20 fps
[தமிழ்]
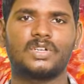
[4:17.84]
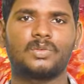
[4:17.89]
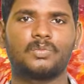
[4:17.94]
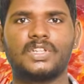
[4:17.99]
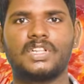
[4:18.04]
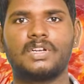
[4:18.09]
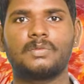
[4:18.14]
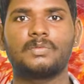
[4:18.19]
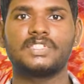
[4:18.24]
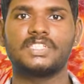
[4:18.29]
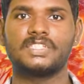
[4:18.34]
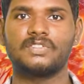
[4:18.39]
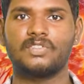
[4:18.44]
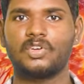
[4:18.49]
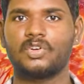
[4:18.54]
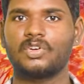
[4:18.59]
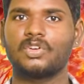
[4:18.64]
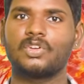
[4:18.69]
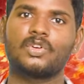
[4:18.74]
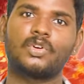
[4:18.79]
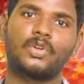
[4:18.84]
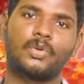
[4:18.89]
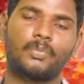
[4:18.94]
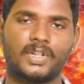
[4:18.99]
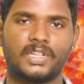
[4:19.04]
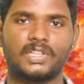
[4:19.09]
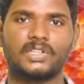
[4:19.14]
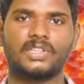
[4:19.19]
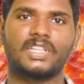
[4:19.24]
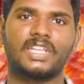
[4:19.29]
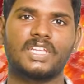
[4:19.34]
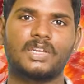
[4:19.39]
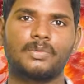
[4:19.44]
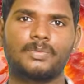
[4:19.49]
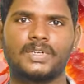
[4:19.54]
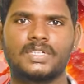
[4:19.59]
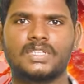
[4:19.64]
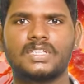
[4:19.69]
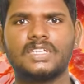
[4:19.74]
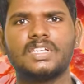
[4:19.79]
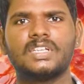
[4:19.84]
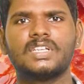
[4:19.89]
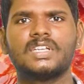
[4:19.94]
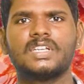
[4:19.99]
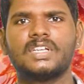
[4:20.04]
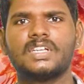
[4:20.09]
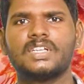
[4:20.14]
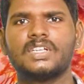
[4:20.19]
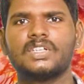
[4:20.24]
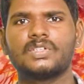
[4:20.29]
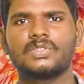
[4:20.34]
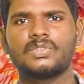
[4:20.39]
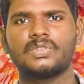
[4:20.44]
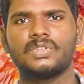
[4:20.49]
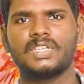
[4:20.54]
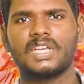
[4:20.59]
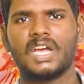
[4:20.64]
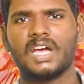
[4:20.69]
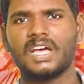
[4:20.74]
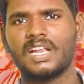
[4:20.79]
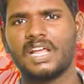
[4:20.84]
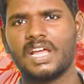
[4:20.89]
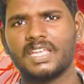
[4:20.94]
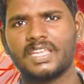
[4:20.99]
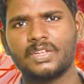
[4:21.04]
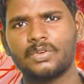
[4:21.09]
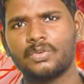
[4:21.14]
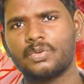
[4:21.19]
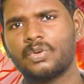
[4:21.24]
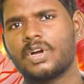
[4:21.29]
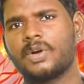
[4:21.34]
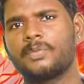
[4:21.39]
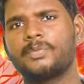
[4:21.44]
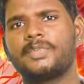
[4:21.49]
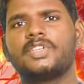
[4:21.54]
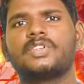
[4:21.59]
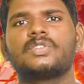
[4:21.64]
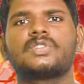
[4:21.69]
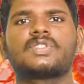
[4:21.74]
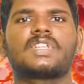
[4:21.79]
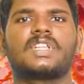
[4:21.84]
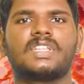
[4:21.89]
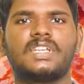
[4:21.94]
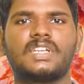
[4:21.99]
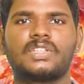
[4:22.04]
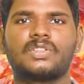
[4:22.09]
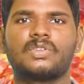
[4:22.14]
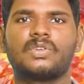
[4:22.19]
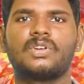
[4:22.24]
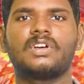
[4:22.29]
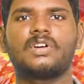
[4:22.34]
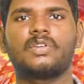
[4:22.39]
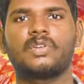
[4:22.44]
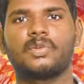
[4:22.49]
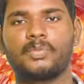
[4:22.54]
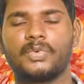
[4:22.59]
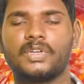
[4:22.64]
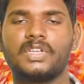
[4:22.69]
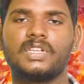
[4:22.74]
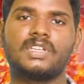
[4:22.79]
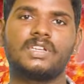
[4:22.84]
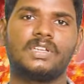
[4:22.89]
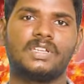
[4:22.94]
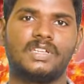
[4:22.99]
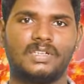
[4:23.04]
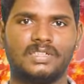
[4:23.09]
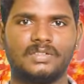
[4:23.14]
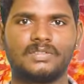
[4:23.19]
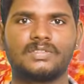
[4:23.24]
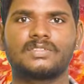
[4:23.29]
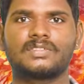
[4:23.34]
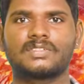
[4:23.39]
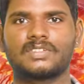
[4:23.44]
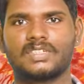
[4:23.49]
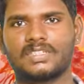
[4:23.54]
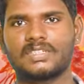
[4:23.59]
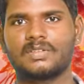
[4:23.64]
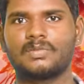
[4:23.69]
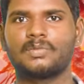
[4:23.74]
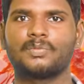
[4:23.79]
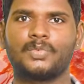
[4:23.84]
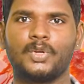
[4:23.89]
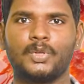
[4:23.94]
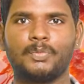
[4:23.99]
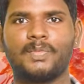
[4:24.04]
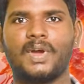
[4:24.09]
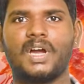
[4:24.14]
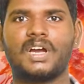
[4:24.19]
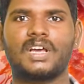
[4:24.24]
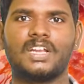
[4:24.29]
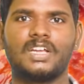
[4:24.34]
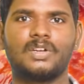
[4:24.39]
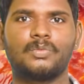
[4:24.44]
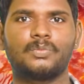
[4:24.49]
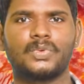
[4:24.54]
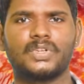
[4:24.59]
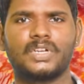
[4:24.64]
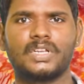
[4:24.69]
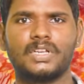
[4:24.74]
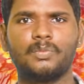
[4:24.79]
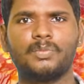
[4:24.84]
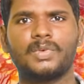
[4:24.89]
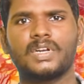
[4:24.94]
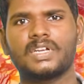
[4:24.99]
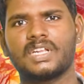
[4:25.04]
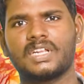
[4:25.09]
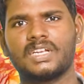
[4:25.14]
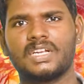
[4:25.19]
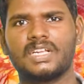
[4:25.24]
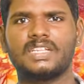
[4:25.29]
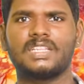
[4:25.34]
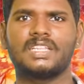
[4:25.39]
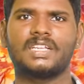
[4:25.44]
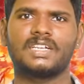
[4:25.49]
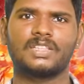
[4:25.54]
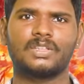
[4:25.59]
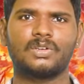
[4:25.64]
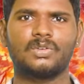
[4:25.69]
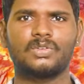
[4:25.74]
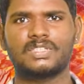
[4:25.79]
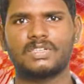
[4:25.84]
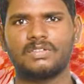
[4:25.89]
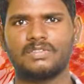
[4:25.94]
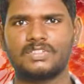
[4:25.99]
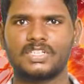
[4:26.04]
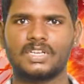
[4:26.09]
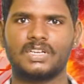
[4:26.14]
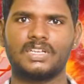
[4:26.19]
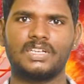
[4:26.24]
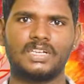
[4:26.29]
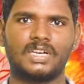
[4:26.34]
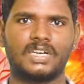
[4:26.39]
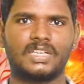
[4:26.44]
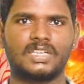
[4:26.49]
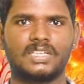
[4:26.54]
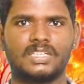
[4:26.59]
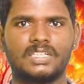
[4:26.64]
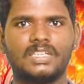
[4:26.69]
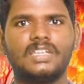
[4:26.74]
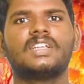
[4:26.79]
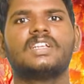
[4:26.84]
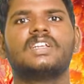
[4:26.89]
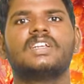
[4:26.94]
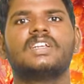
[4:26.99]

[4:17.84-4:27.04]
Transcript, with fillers: சொல்லும் போது நம்ம ஜீவா அவர்களுக்கு ஒரு பதத்தை ஏற்படுது ஸோ யாராக இருக்கோ அப்படின்னு ஒரு சந்தேகத்தோடு அவர் போய் போய் பார்க்கலான்னு போகிறாரு பட் ஆனால் இந்த இடத்துல ஒரு சில விஷயங்கள் நடக்குது